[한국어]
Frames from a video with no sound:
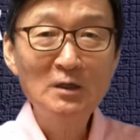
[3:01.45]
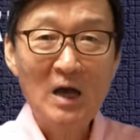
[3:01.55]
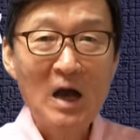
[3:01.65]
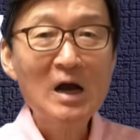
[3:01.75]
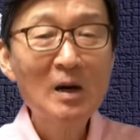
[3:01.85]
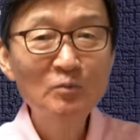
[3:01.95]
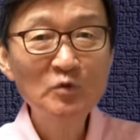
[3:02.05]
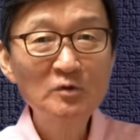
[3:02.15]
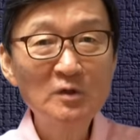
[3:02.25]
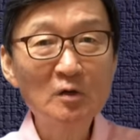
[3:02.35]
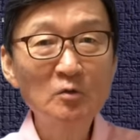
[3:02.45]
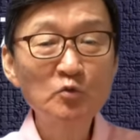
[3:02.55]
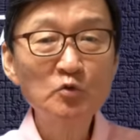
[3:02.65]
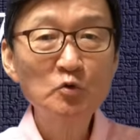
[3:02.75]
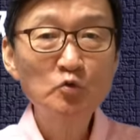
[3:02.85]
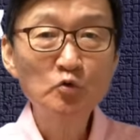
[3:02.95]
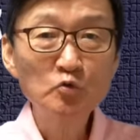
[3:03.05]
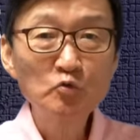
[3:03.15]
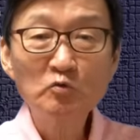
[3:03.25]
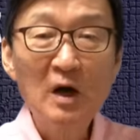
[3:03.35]
양화 문제고 무슨
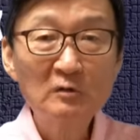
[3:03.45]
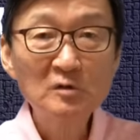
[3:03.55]
중국하고